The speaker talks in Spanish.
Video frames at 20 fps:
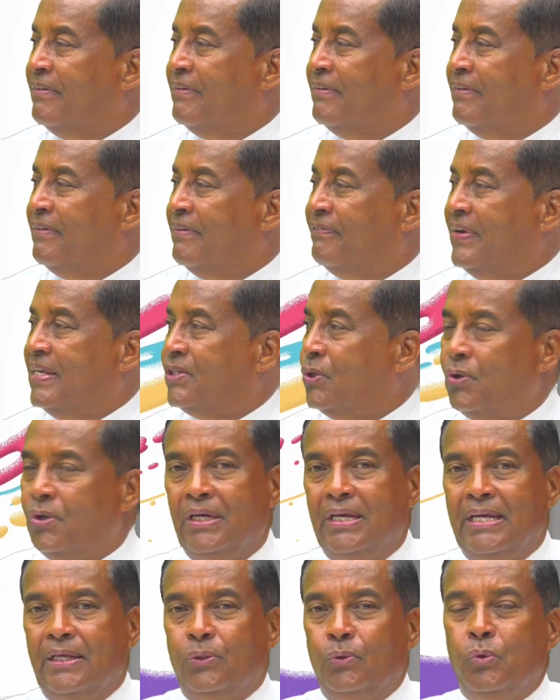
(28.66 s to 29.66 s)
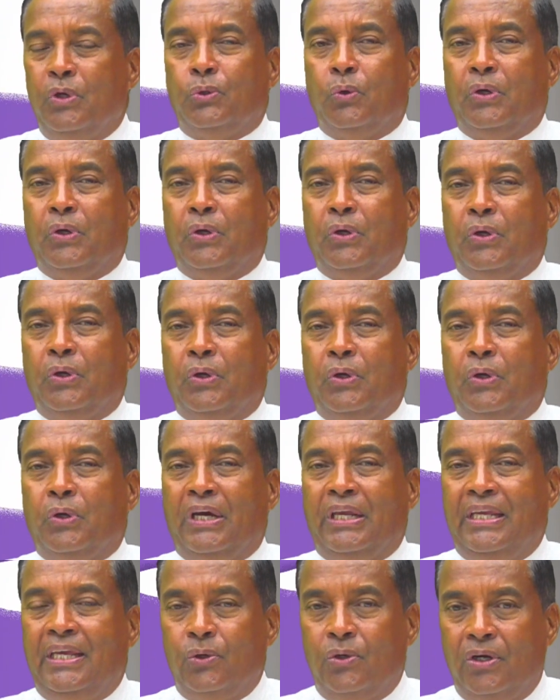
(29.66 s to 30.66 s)
beneficio nuestro
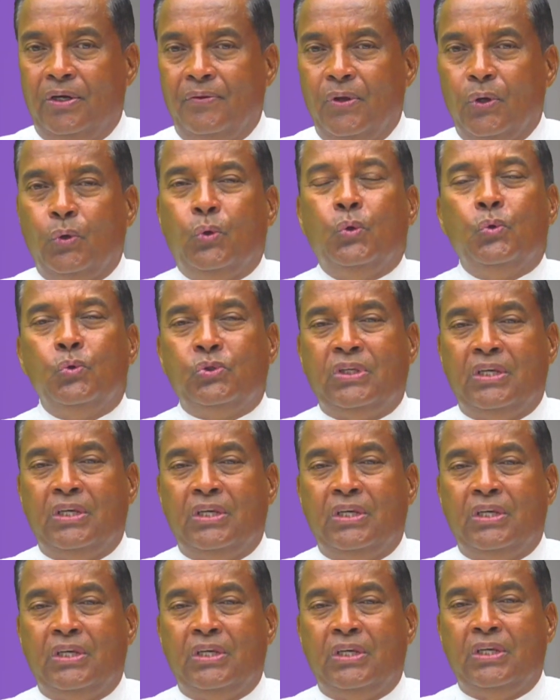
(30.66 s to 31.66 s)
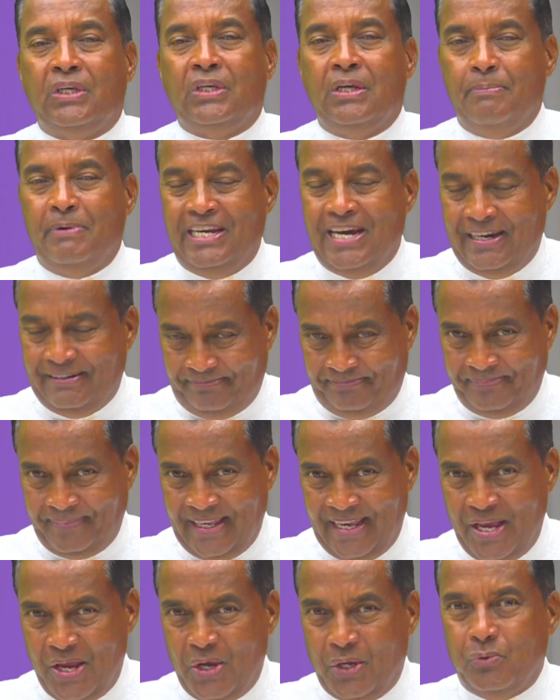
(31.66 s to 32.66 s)
querido Cruz Jiminián.
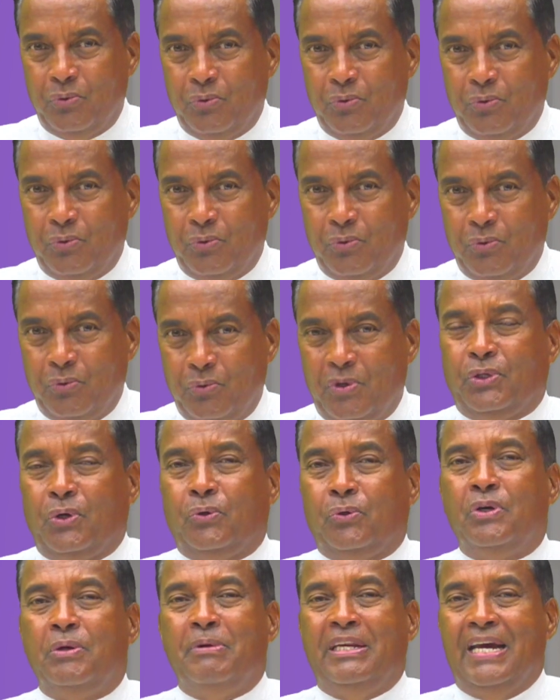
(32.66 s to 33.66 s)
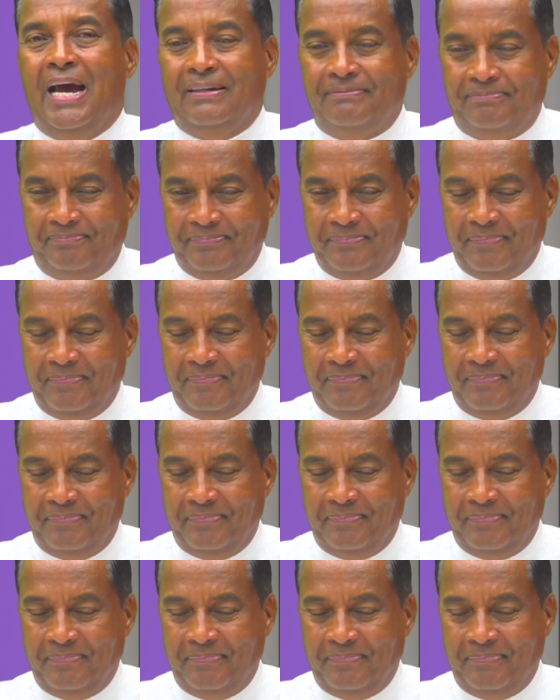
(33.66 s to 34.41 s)
Nuestro Cruz Jiminián,